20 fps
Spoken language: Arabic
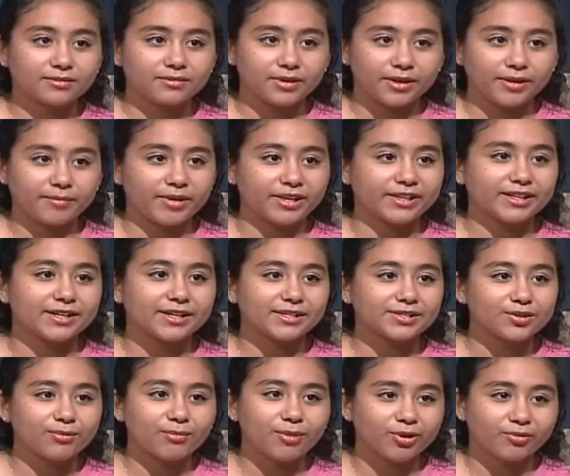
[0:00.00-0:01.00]
ان هي محتاجه
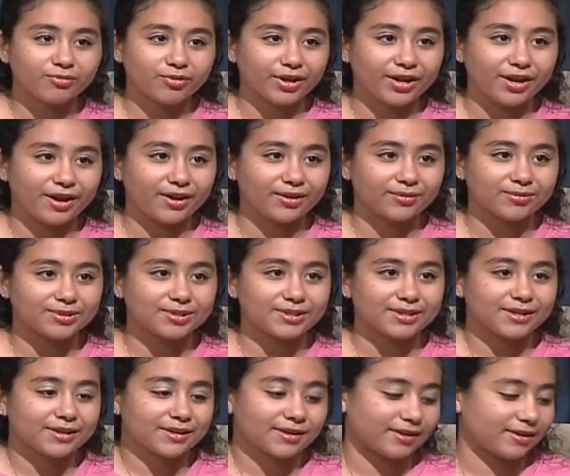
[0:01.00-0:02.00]
صوابع رفيعه بس
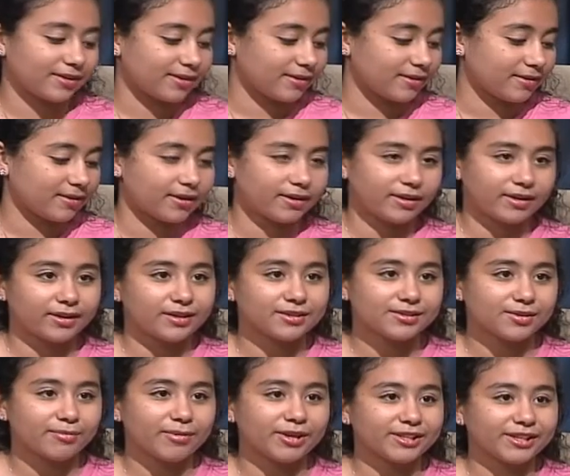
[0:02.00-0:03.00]
يعني, يعني انا
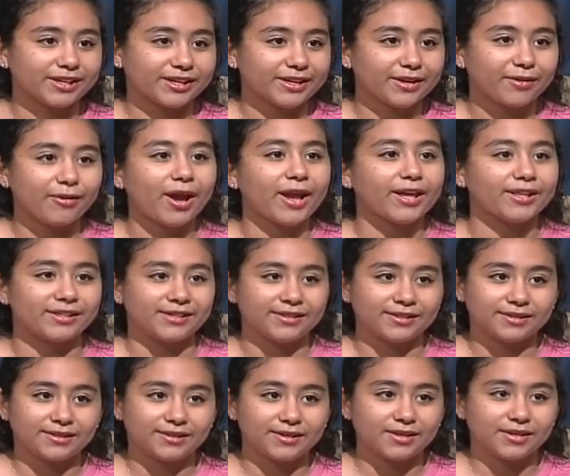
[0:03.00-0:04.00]
صوابعي تخينه وعادي
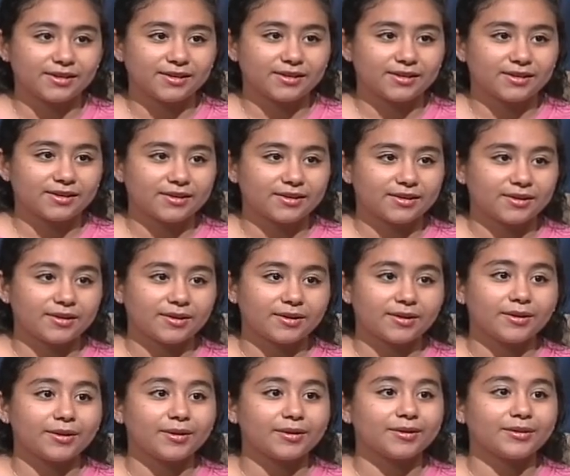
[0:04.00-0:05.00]
لا مش
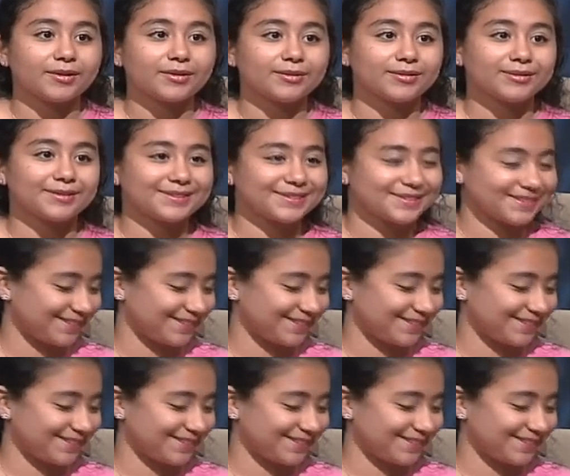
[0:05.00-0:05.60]
تخينه ولا حاجه